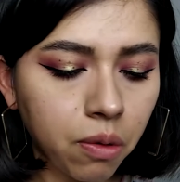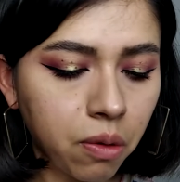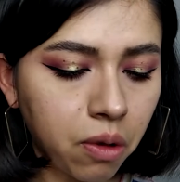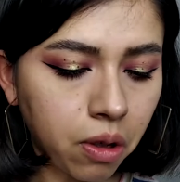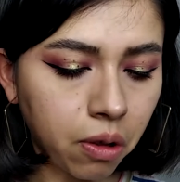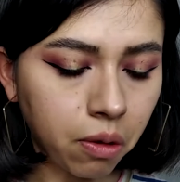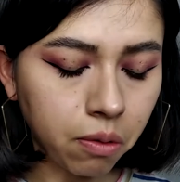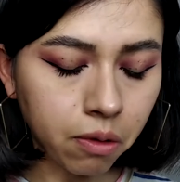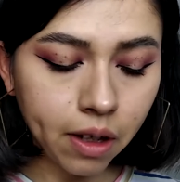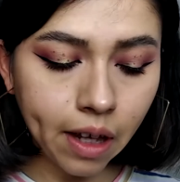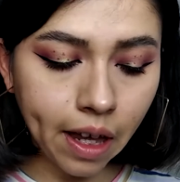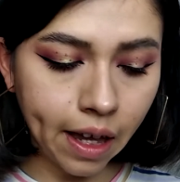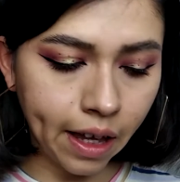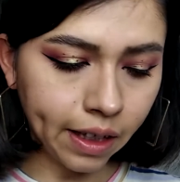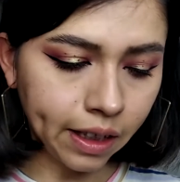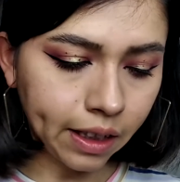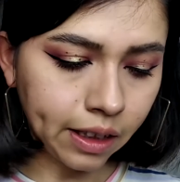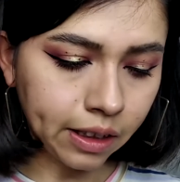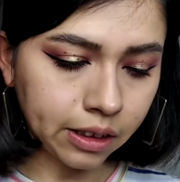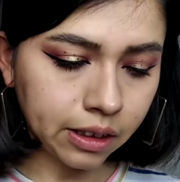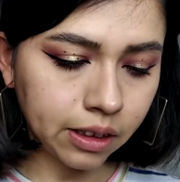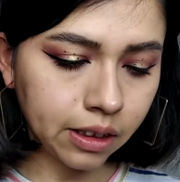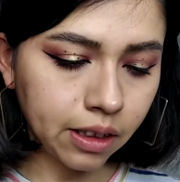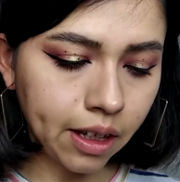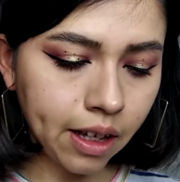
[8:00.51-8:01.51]
uno.
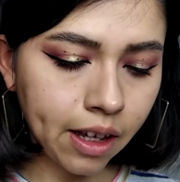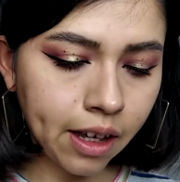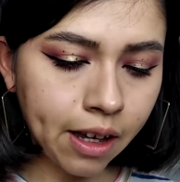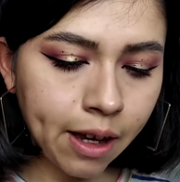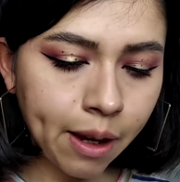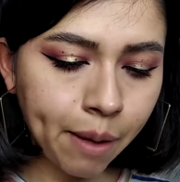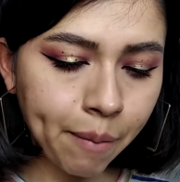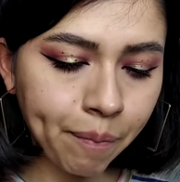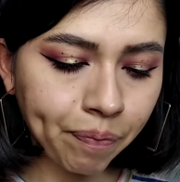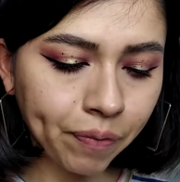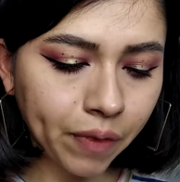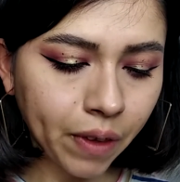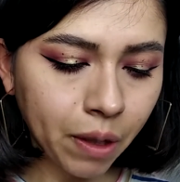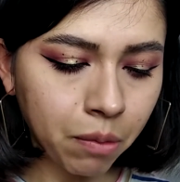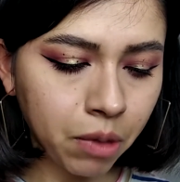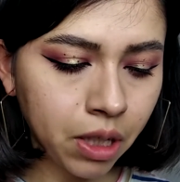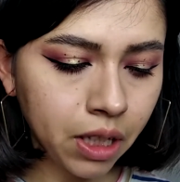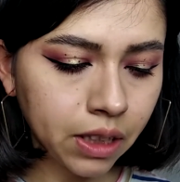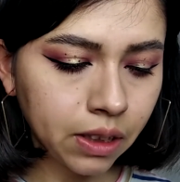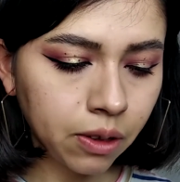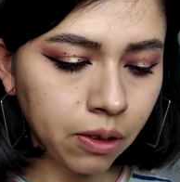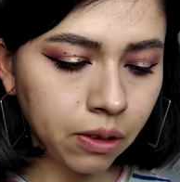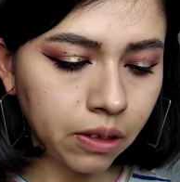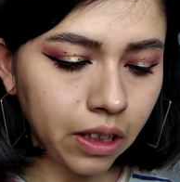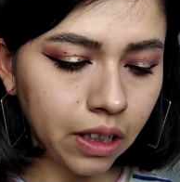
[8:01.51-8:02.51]
X. Eh, voy a
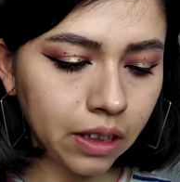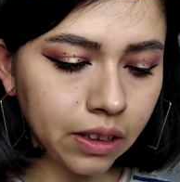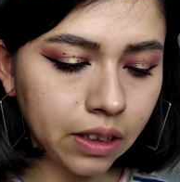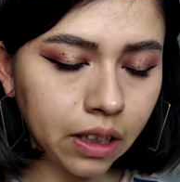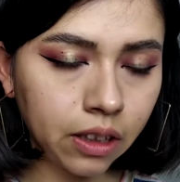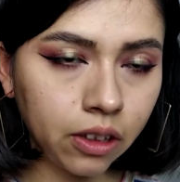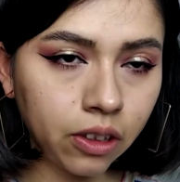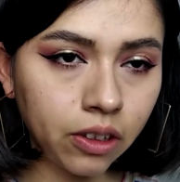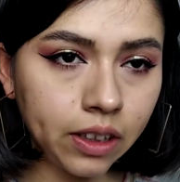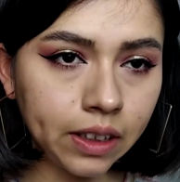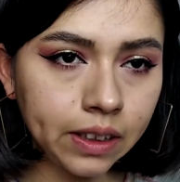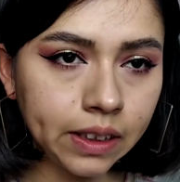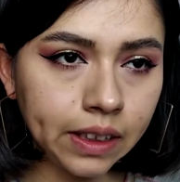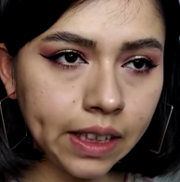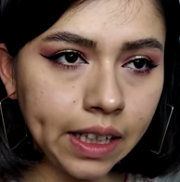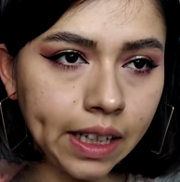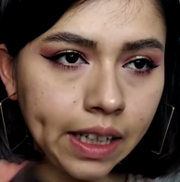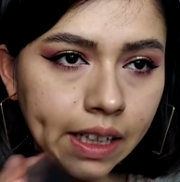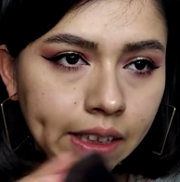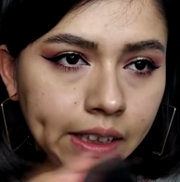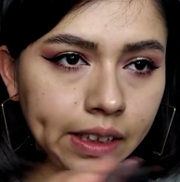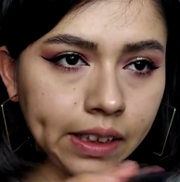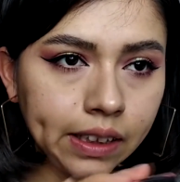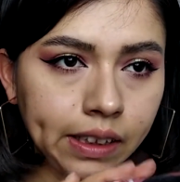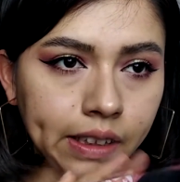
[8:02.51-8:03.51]
estar utilizando este,
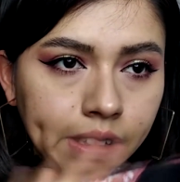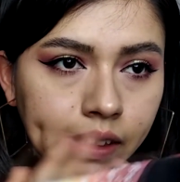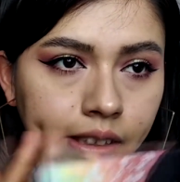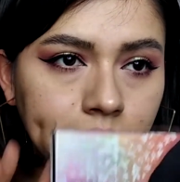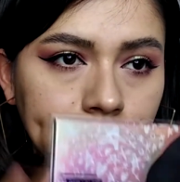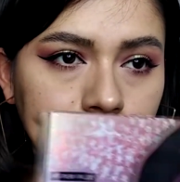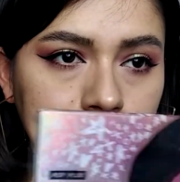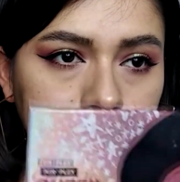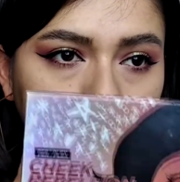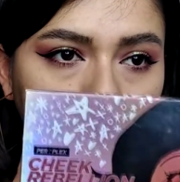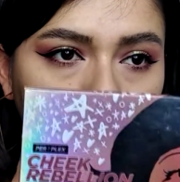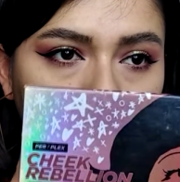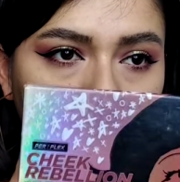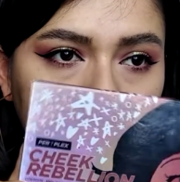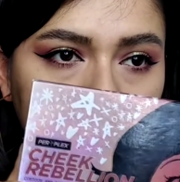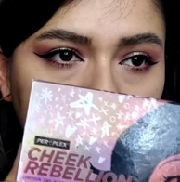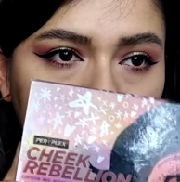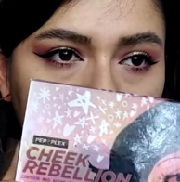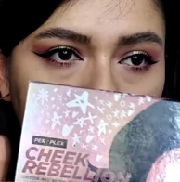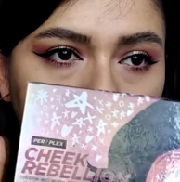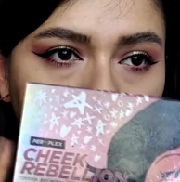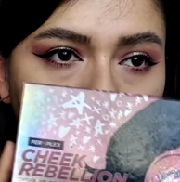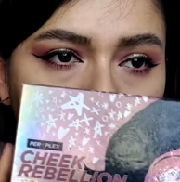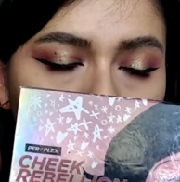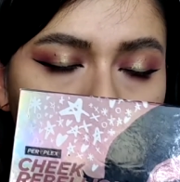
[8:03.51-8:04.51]

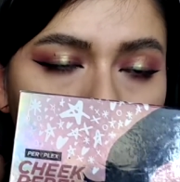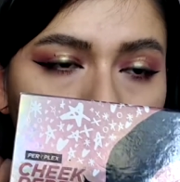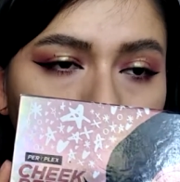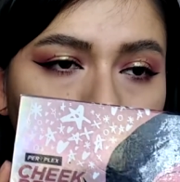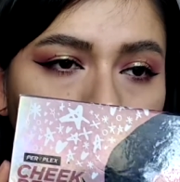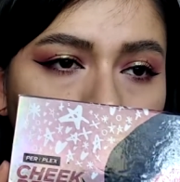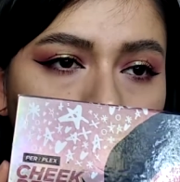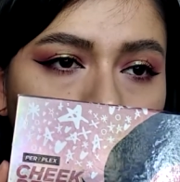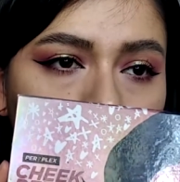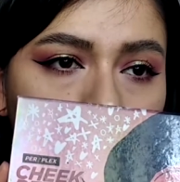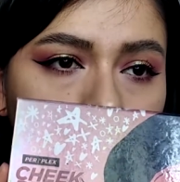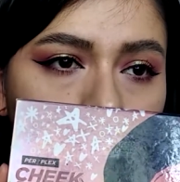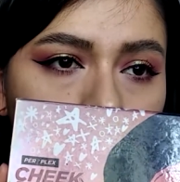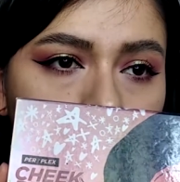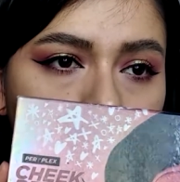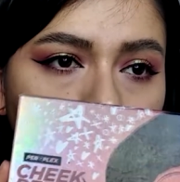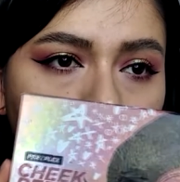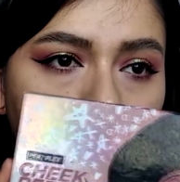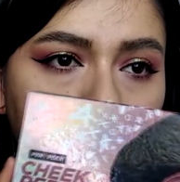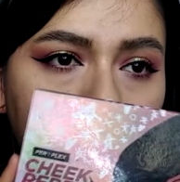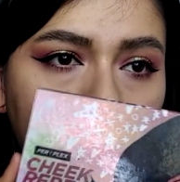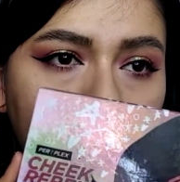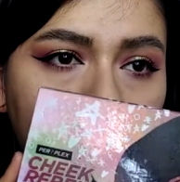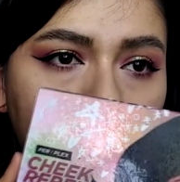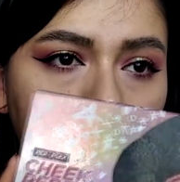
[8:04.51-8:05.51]
esta paleta, Chic
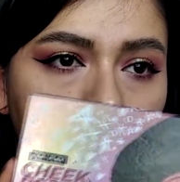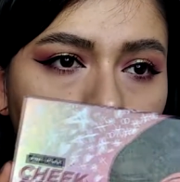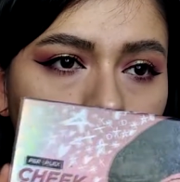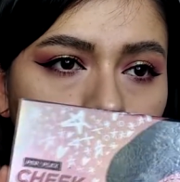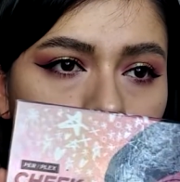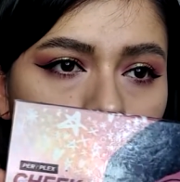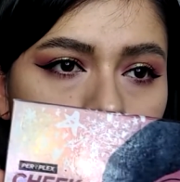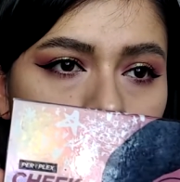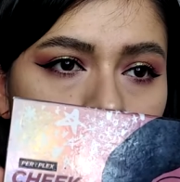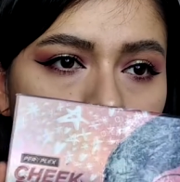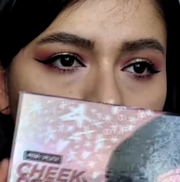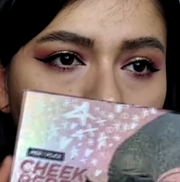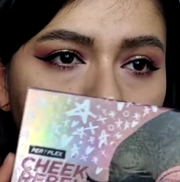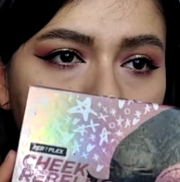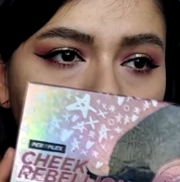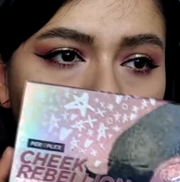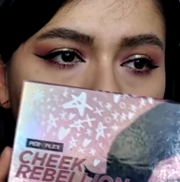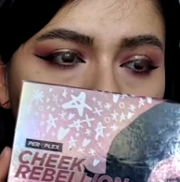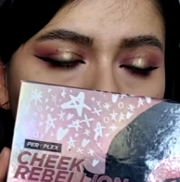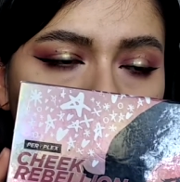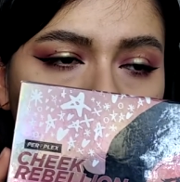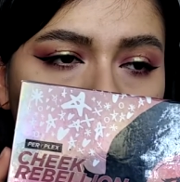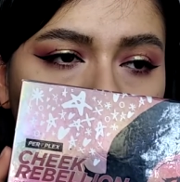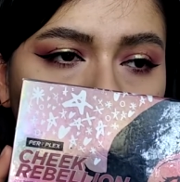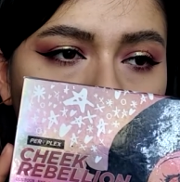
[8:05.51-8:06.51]
Rebellion,
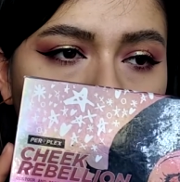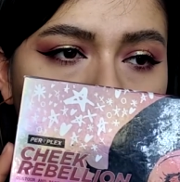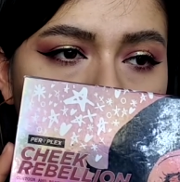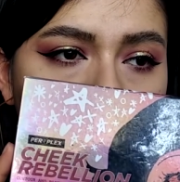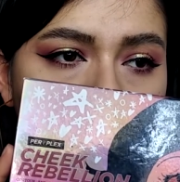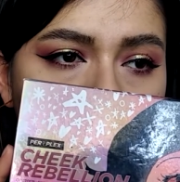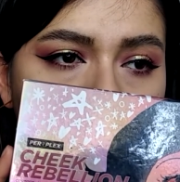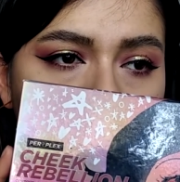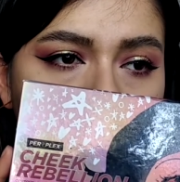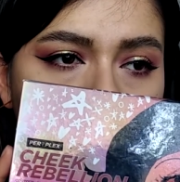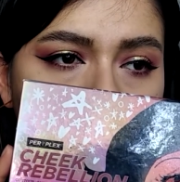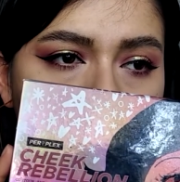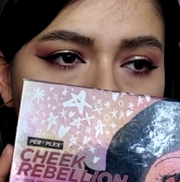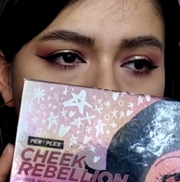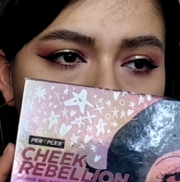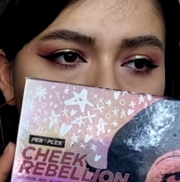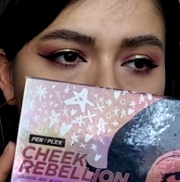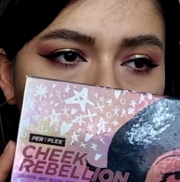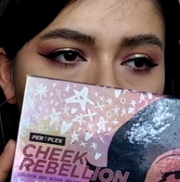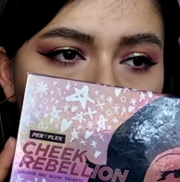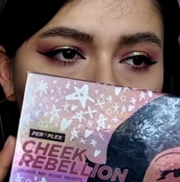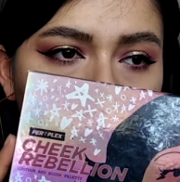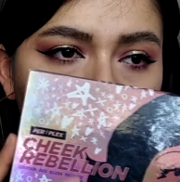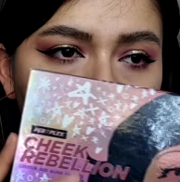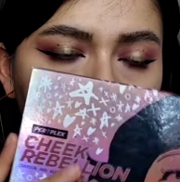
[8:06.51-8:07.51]
de
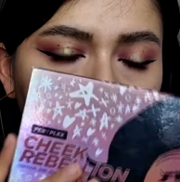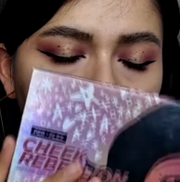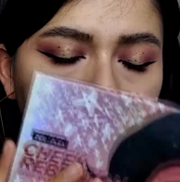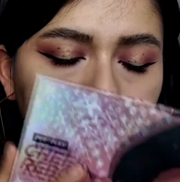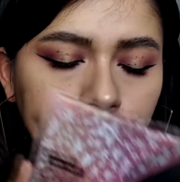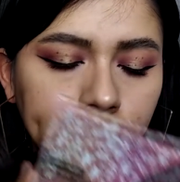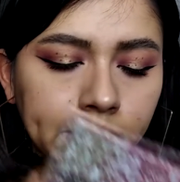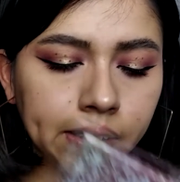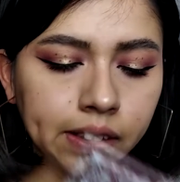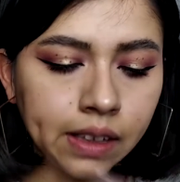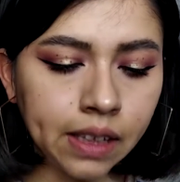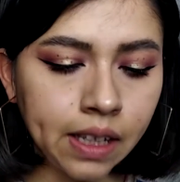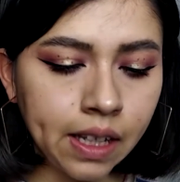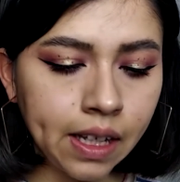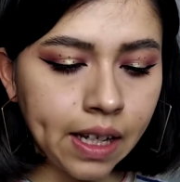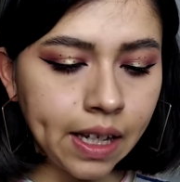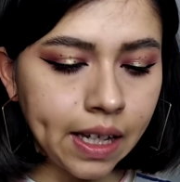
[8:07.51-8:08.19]
Perplex.